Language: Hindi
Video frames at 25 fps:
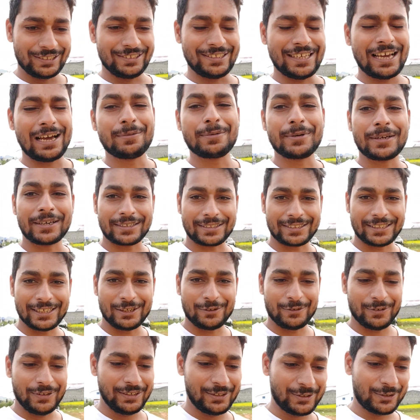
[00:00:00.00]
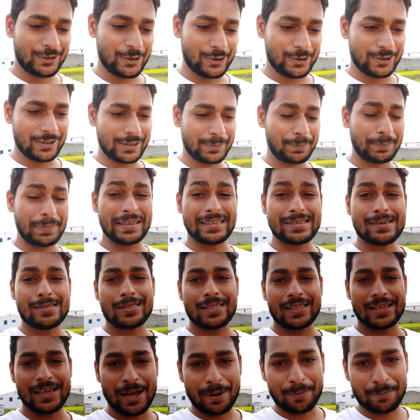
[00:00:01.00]
ध्यान में रखते हुए और
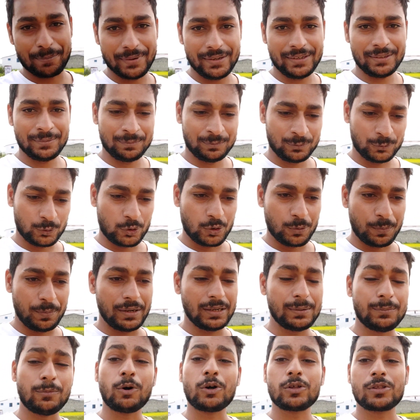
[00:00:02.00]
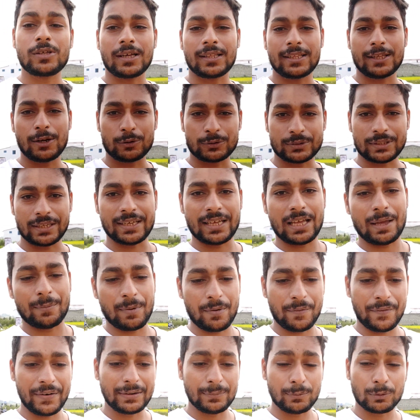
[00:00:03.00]
पेशेंस है आप में कि भीड़ बहुत ज़्यादा होता है यहाँ
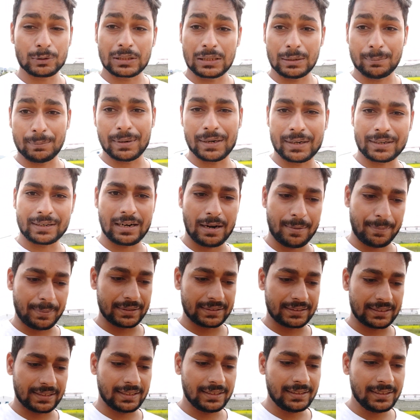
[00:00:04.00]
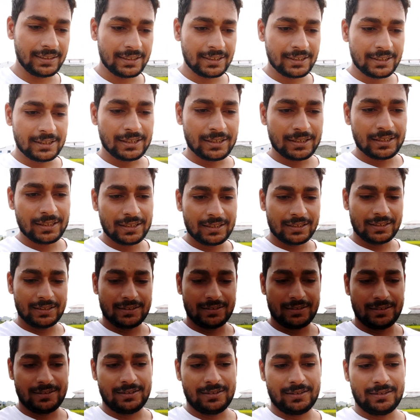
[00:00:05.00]
पे वेट बहुत लंबा करना पड़ता है
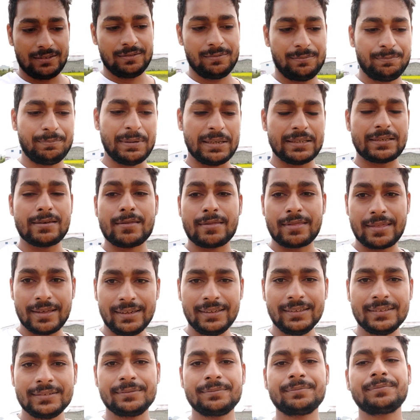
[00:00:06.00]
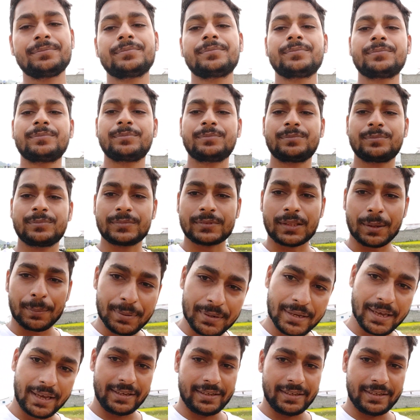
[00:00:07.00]
पेशेंस है तभी